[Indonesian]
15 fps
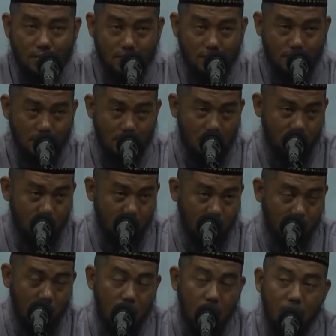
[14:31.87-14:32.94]
Kata
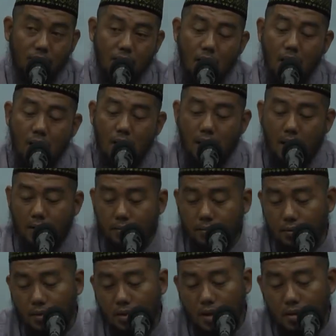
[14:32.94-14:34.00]
Nabi, tak ada
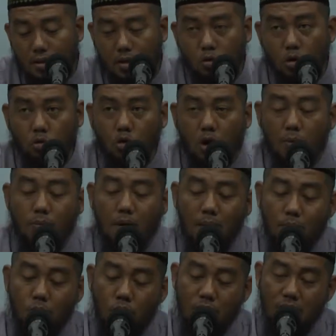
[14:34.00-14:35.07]
sesuatu
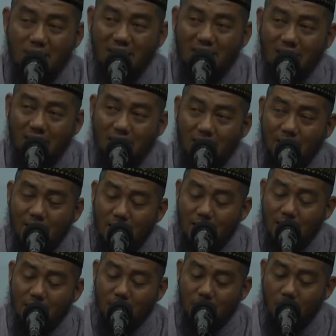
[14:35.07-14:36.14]
apapun yang
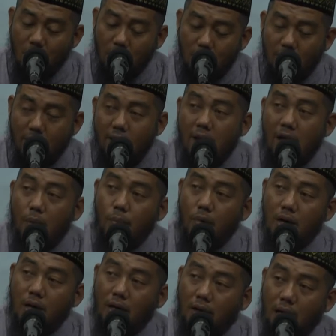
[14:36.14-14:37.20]
dengannya seseorang
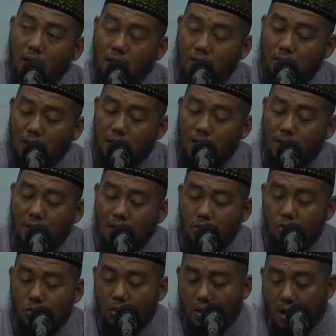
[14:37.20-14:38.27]
mendekatkan dirinya ke
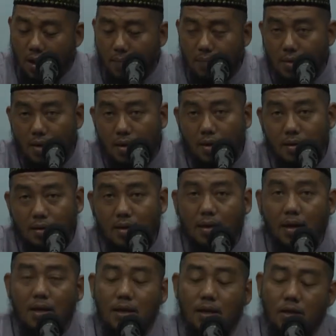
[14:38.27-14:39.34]
surga
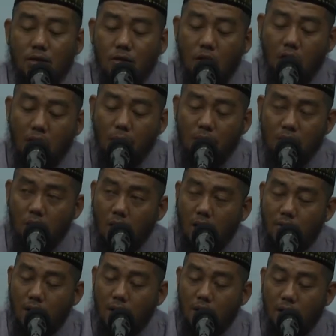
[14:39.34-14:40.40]
dengannya seseorang
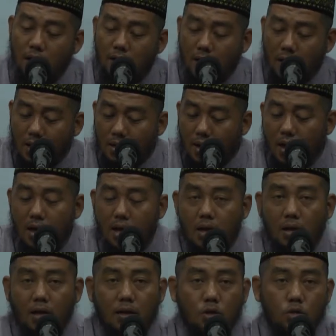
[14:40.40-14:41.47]
menjauhkan diri dari neraka
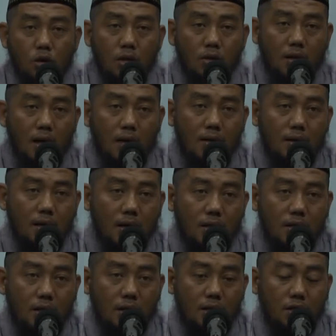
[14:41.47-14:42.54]
kecuali telah
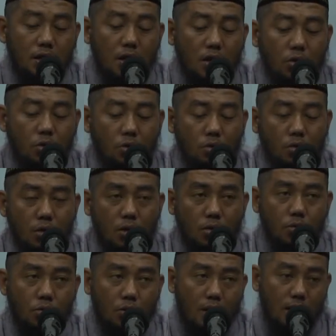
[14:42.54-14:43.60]
dijelaskan seluruhnya
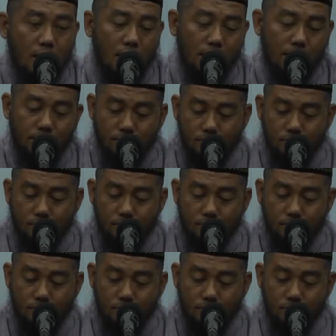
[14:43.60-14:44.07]
untuk kalian